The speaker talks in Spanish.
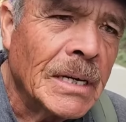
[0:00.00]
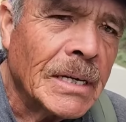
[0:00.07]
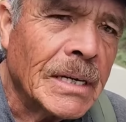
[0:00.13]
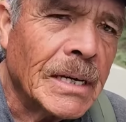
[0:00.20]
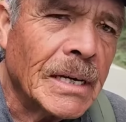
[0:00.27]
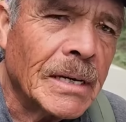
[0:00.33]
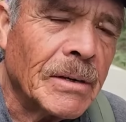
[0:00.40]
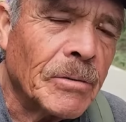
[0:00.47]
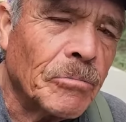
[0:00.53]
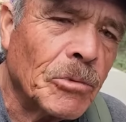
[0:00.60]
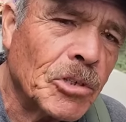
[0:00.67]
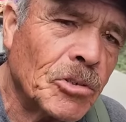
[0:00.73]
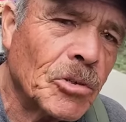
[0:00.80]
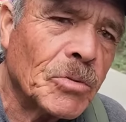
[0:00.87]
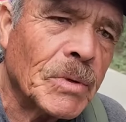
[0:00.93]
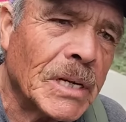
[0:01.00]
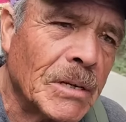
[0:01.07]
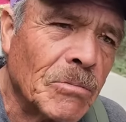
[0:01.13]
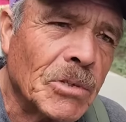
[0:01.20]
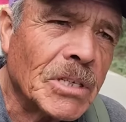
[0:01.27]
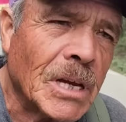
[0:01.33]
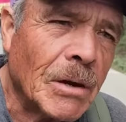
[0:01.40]
que muchos
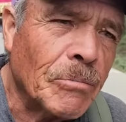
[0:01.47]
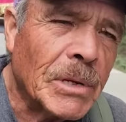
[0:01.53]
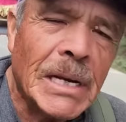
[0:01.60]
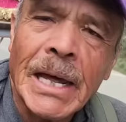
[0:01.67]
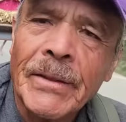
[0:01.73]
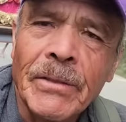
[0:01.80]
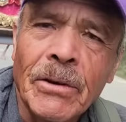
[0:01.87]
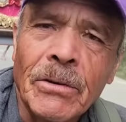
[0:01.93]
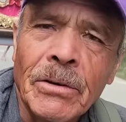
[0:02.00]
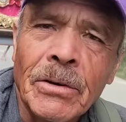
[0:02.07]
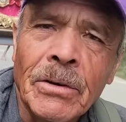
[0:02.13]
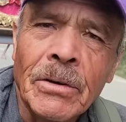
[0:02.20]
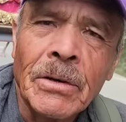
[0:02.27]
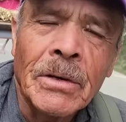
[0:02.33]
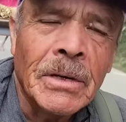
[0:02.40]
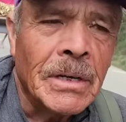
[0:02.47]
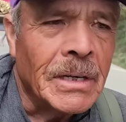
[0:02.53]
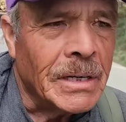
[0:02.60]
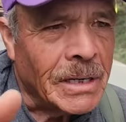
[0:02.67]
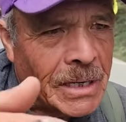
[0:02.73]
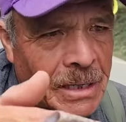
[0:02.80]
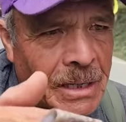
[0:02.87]
venimos caminando y
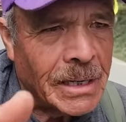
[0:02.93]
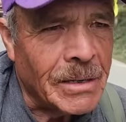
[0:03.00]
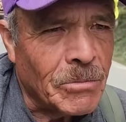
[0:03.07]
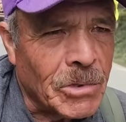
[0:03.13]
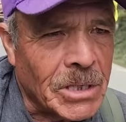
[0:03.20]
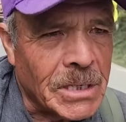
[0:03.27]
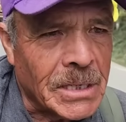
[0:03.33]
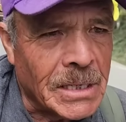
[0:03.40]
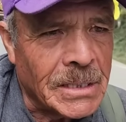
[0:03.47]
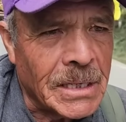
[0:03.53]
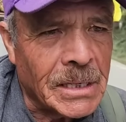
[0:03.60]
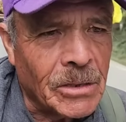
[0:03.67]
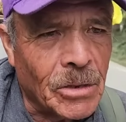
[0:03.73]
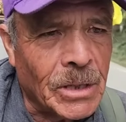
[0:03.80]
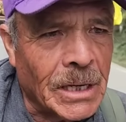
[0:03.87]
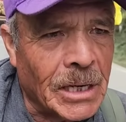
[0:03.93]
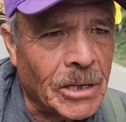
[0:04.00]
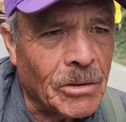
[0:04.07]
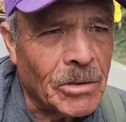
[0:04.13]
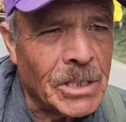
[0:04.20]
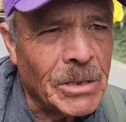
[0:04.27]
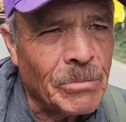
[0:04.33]
que queremos descansar toda la
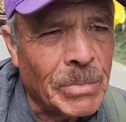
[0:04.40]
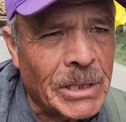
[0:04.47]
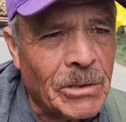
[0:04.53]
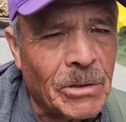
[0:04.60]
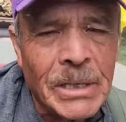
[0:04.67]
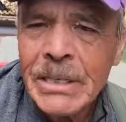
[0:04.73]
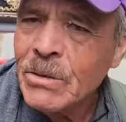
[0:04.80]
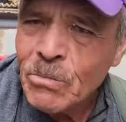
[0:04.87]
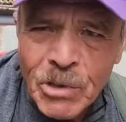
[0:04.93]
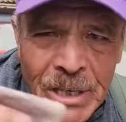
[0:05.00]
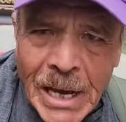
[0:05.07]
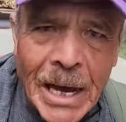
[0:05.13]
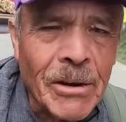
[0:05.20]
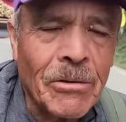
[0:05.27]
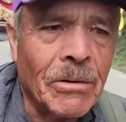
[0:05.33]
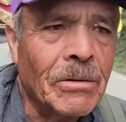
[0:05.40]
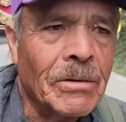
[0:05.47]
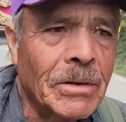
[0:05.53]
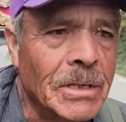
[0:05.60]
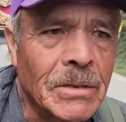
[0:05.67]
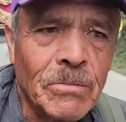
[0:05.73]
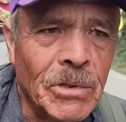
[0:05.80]
noche, pero es muy caro.
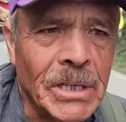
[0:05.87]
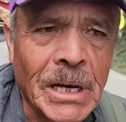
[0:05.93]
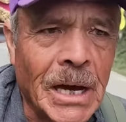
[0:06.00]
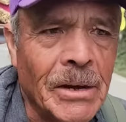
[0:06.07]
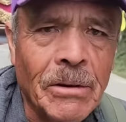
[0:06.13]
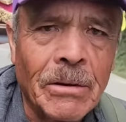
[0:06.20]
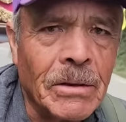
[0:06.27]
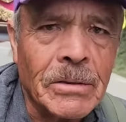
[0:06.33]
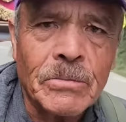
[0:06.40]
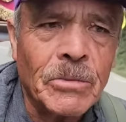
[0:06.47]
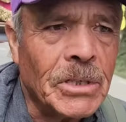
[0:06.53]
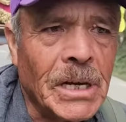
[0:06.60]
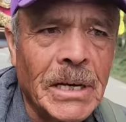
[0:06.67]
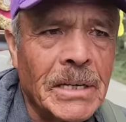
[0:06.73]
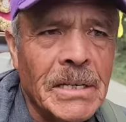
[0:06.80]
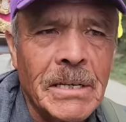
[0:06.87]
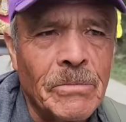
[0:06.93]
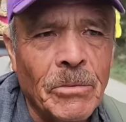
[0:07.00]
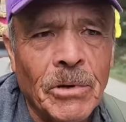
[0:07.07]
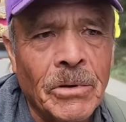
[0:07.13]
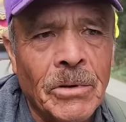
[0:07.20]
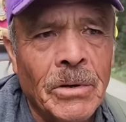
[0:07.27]
Es, muy caro. es muy
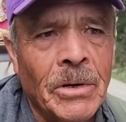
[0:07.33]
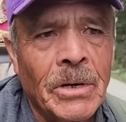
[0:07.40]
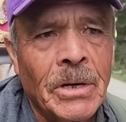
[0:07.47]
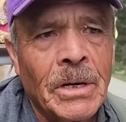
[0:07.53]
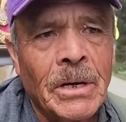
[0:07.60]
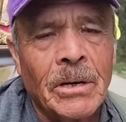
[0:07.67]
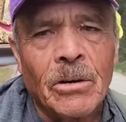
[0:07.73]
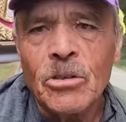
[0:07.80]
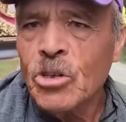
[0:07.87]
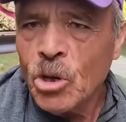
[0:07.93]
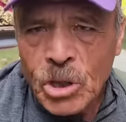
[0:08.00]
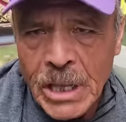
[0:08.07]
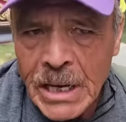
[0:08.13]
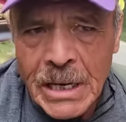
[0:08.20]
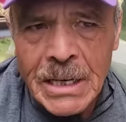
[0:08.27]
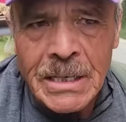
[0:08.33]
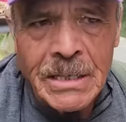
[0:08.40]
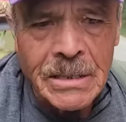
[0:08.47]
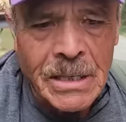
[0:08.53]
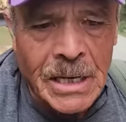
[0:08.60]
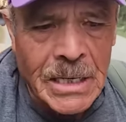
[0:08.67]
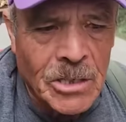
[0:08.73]
carísimo. Los hoteles,
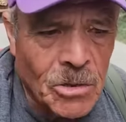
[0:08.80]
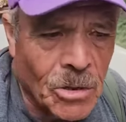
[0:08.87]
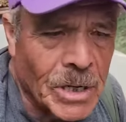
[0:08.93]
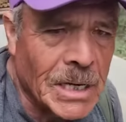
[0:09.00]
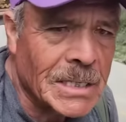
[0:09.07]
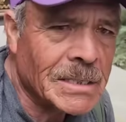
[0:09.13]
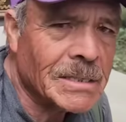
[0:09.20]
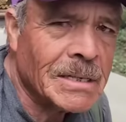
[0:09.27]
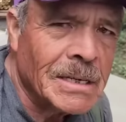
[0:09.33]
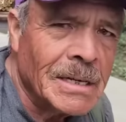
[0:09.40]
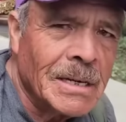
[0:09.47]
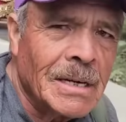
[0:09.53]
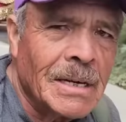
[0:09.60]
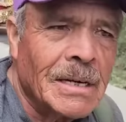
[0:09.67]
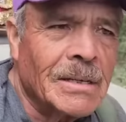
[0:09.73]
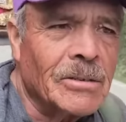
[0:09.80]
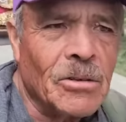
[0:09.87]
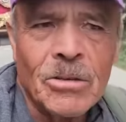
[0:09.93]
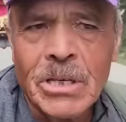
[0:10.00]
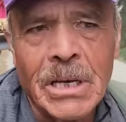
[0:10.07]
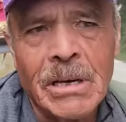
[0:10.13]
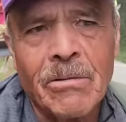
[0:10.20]
tres horas, no
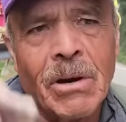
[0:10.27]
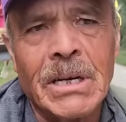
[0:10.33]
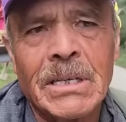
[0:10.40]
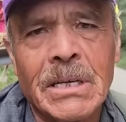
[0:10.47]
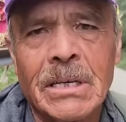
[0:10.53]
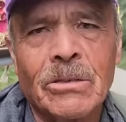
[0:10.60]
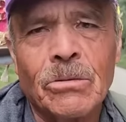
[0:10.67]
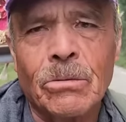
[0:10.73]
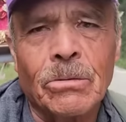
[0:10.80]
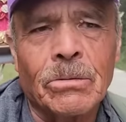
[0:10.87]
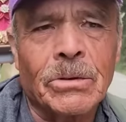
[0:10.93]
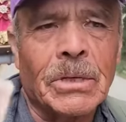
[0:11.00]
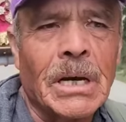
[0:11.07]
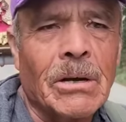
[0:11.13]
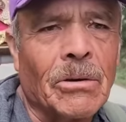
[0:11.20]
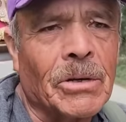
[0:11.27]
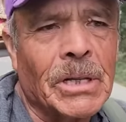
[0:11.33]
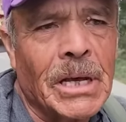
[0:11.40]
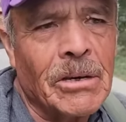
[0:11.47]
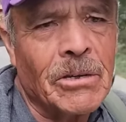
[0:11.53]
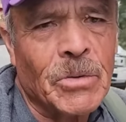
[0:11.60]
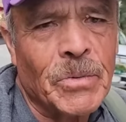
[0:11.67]
sé cuál sea su récord de
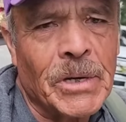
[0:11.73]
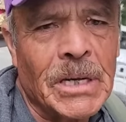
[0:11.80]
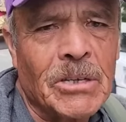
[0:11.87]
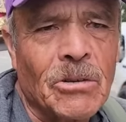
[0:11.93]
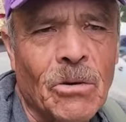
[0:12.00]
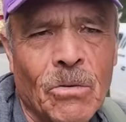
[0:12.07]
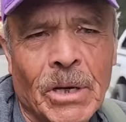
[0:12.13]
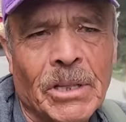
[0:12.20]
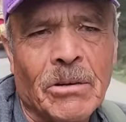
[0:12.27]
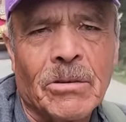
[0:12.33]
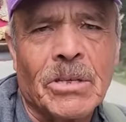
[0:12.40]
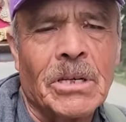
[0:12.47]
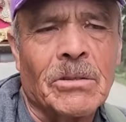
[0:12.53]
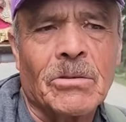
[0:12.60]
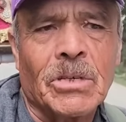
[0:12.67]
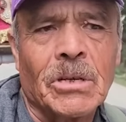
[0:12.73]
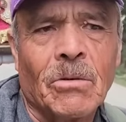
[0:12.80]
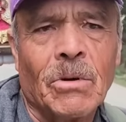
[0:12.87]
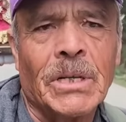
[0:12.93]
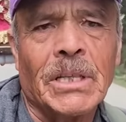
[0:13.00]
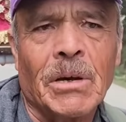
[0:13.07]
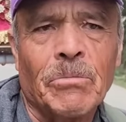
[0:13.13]
ellos, pero ya son
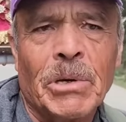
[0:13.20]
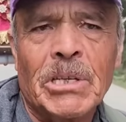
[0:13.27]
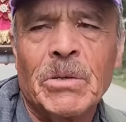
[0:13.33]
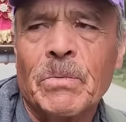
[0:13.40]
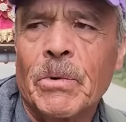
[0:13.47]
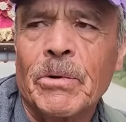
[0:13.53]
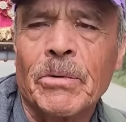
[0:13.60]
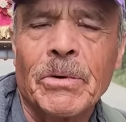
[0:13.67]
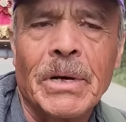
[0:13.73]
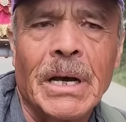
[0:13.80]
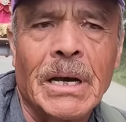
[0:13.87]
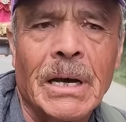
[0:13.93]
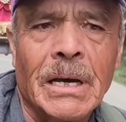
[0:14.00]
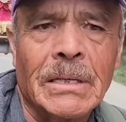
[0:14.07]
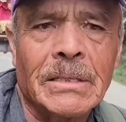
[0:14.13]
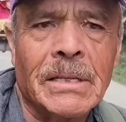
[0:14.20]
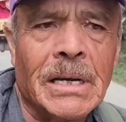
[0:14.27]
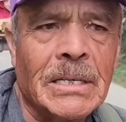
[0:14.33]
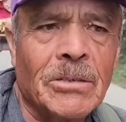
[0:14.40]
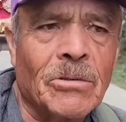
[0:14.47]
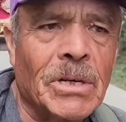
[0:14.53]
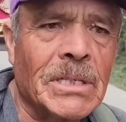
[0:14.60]
450 pesos por unas
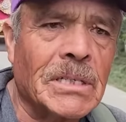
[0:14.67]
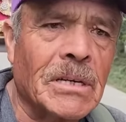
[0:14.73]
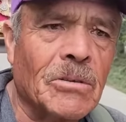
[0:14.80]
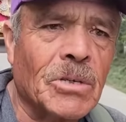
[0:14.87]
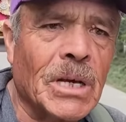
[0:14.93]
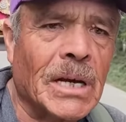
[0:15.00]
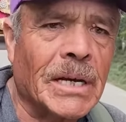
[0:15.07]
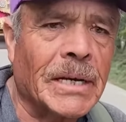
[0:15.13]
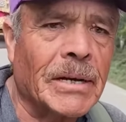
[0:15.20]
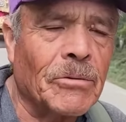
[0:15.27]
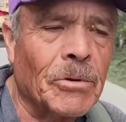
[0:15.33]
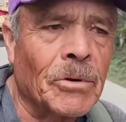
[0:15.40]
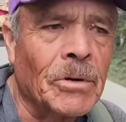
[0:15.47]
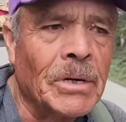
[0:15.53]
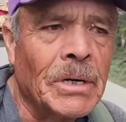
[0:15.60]
tres horas y lo sacan a uno.